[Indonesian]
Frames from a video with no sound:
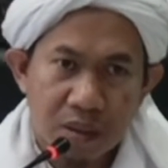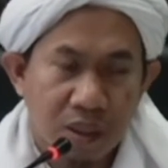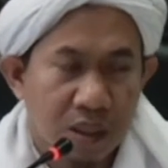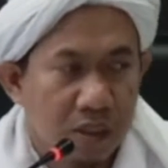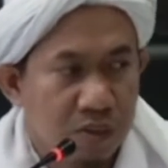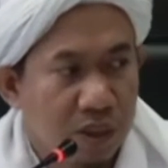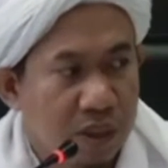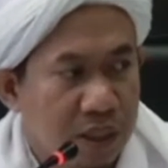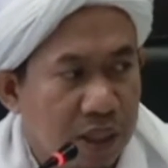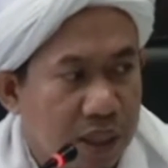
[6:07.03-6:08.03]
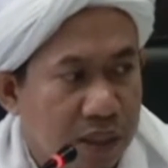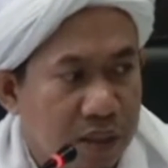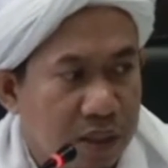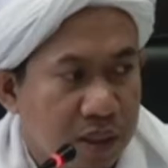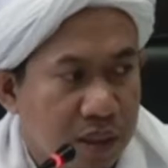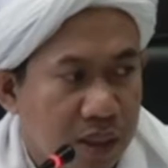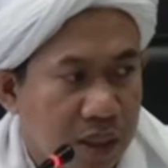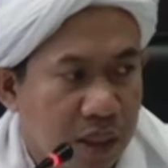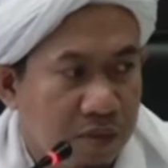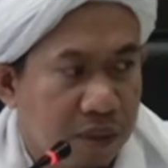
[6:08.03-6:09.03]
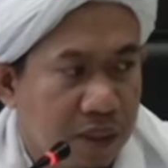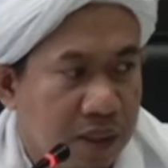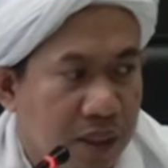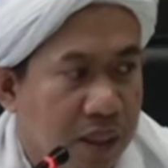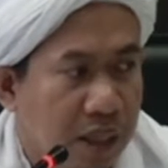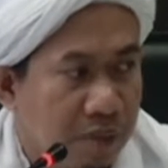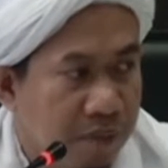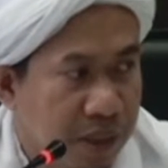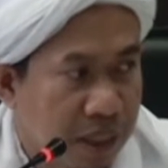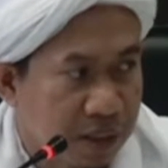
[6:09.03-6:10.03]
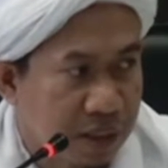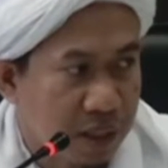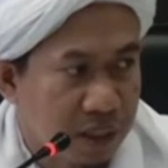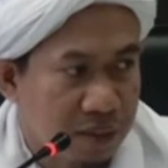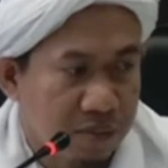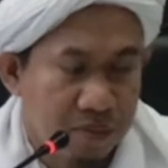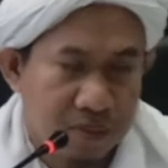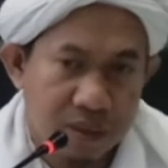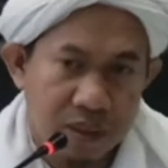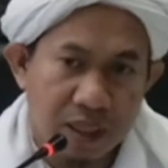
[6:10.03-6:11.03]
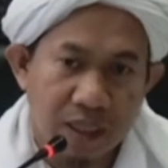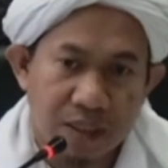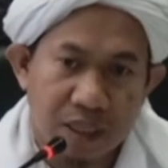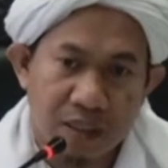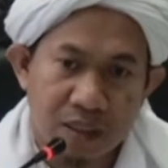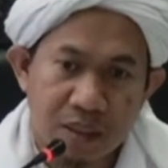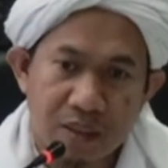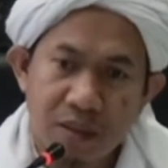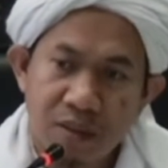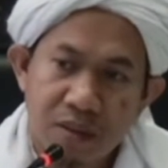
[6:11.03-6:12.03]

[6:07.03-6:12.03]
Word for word: Yang kedua dengan al-bayyinah dengan penyaksian. Ada saksi.